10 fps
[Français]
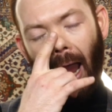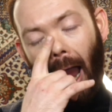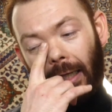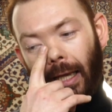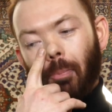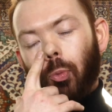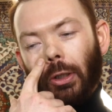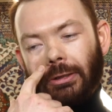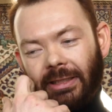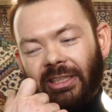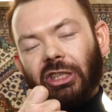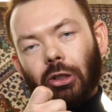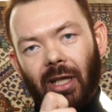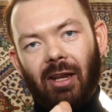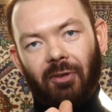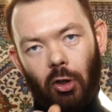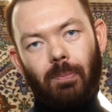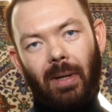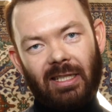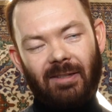à quel point c'est chiant d'aller faire
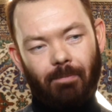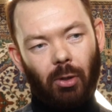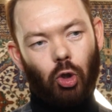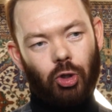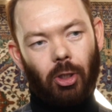une manif pendant ce